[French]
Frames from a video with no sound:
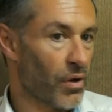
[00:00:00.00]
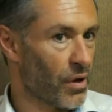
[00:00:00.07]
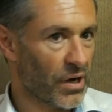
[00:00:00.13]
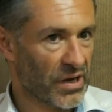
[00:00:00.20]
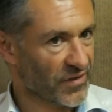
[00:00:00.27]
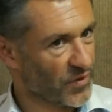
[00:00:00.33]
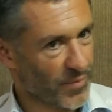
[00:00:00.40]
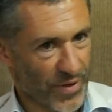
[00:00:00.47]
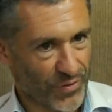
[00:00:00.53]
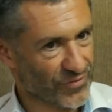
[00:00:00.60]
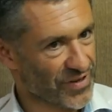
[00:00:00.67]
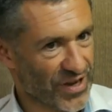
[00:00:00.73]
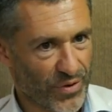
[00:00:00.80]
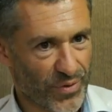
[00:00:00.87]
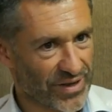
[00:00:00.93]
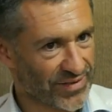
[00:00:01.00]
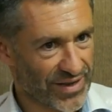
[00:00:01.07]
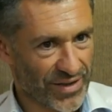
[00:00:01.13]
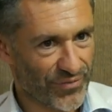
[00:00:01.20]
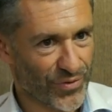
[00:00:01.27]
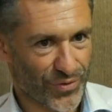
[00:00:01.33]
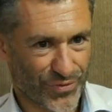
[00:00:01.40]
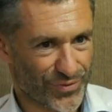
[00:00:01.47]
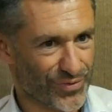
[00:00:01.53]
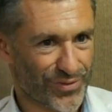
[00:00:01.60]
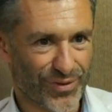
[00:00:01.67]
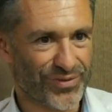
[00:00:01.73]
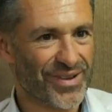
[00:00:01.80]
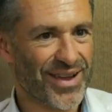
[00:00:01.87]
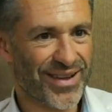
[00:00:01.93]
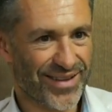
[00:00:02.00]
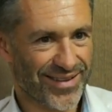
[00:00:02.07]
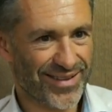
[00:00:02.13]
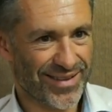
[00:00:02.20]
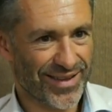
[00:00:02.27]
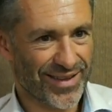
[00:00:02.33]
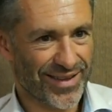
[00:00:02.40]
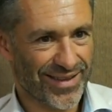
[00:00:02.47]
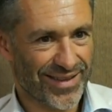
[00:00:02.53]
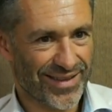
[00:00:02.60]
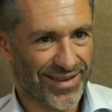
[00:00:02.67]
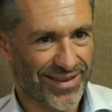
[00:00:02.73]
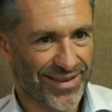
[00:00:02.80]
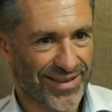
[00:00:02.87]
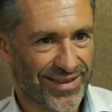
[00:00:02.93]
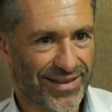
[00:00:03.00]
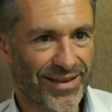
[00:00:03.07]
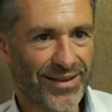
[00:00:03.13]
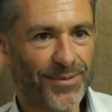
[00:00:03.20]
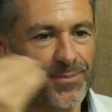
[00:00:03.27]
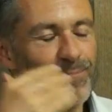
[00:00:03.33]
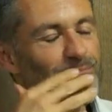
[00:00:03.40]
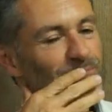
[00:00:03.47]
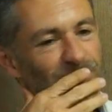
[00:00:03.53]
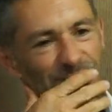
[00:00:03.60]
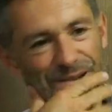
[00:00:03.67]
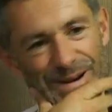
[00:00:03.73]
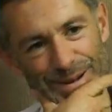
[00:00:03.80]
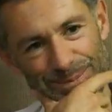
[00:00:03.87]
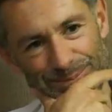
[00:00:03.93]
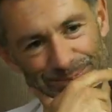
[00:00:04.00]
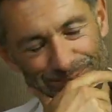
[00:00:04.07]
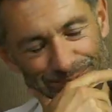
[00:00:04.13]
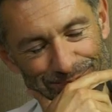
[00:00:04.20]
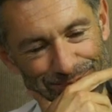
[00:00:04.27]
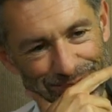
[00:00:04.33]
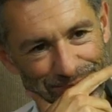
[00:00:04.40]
Les expériences d'ayahuasca vont dans ce sens-là. Hein. Exactement. Hein, voilà. Hmm.